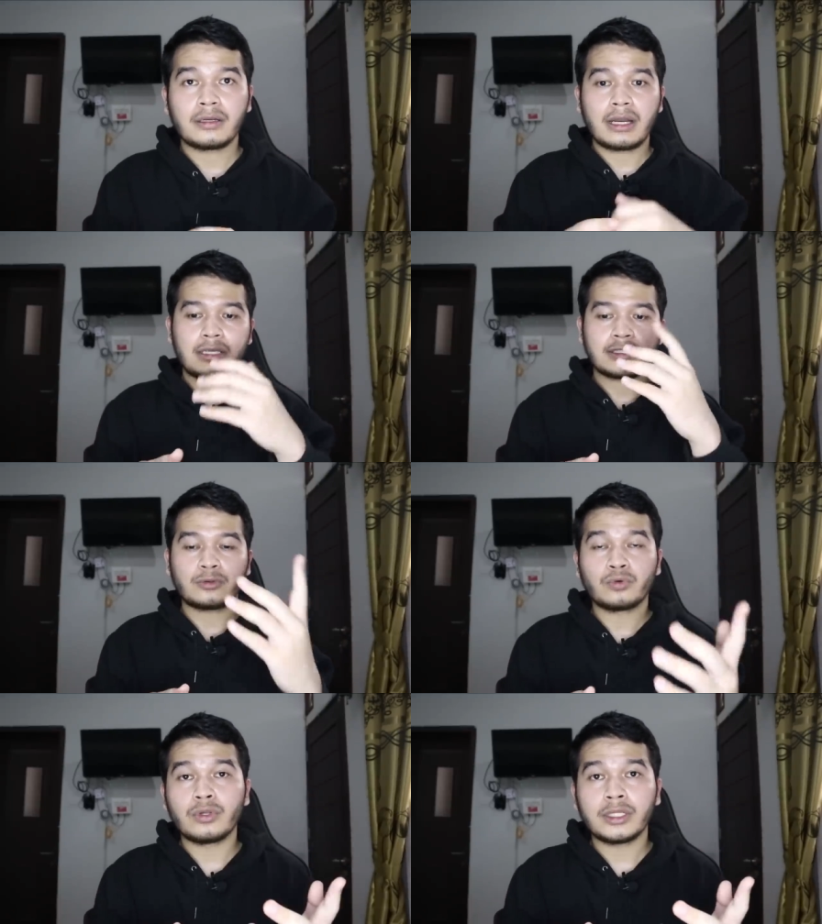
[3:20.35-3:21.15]
Nah,
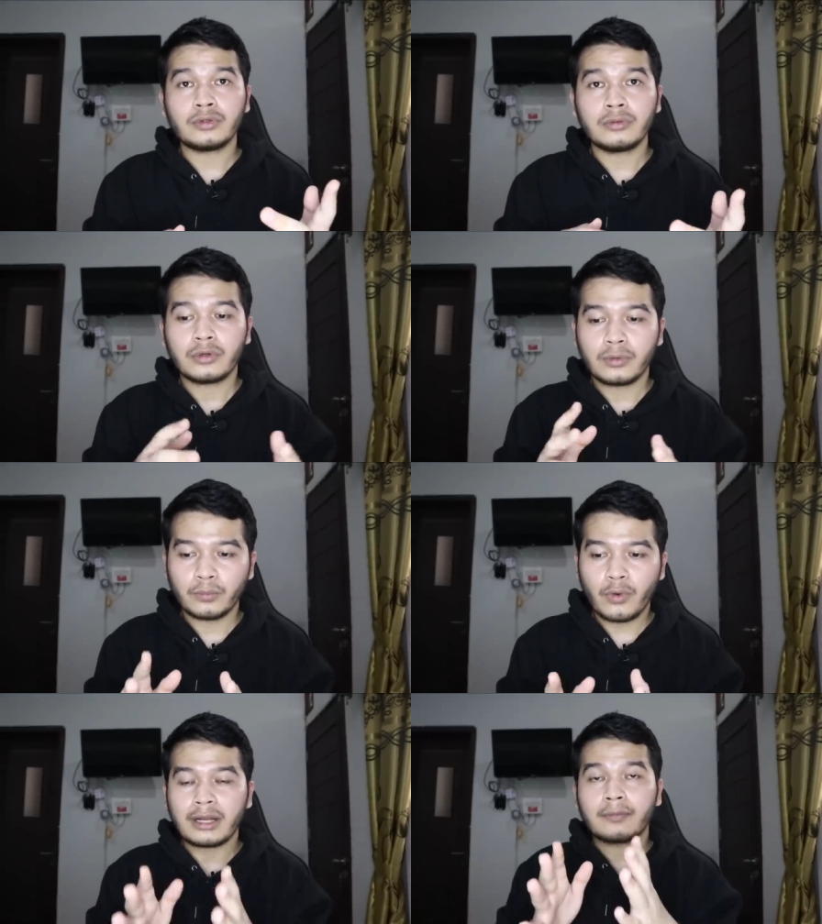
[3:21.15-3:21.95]
satu gol itu
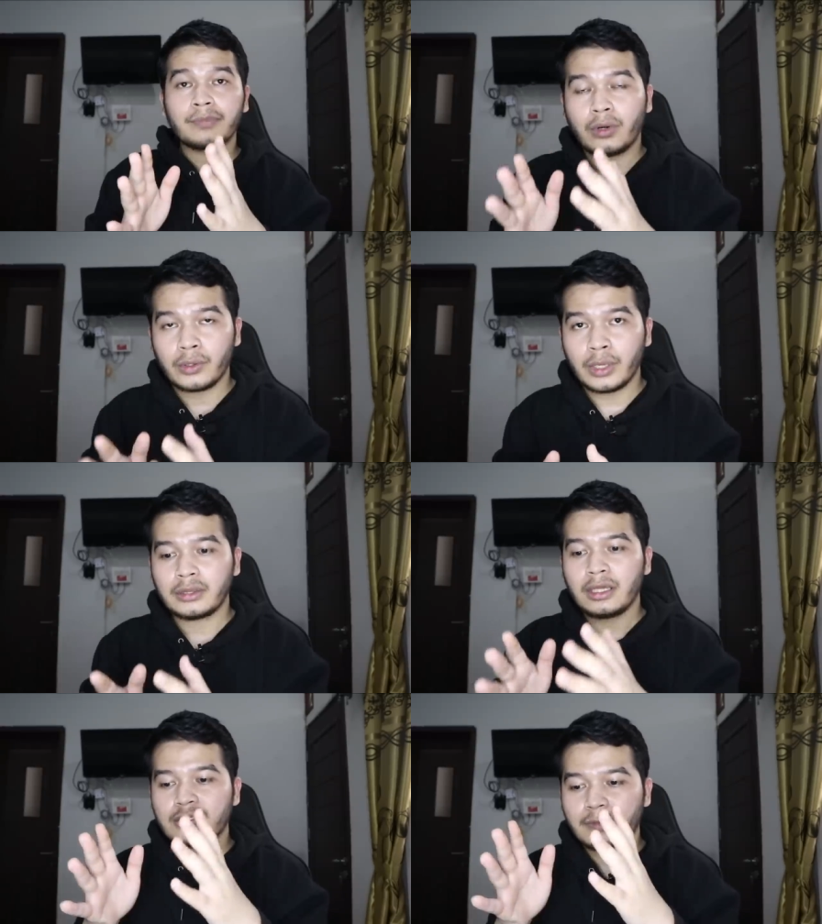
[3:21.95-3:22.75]
buat Dora
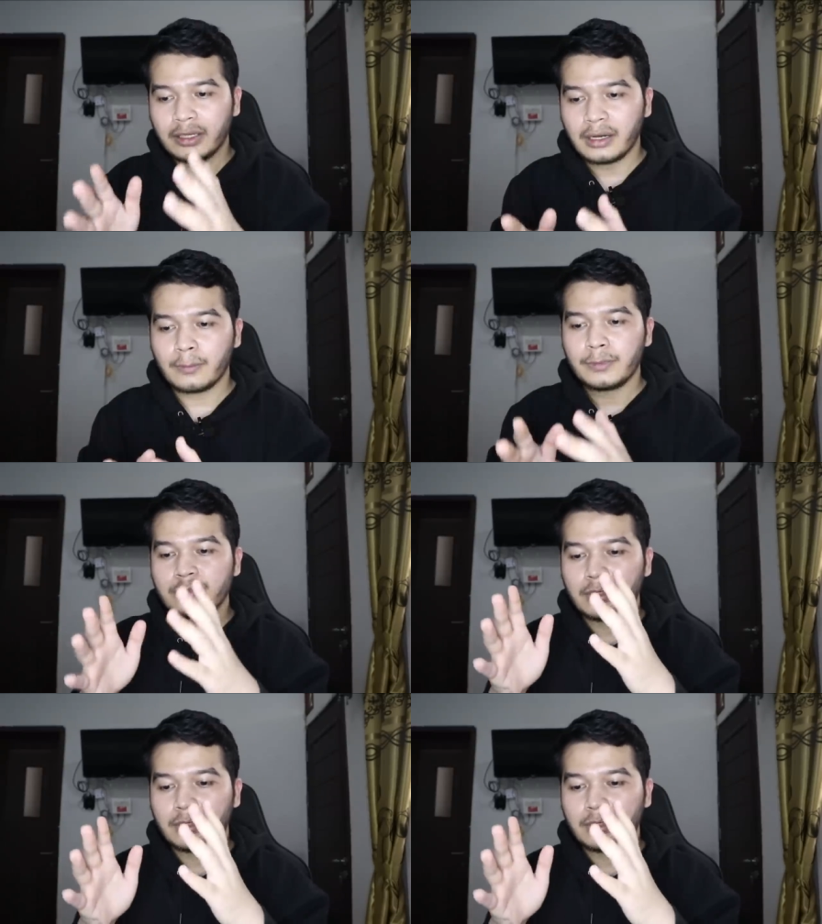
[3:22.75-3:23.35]
United semakin rapi,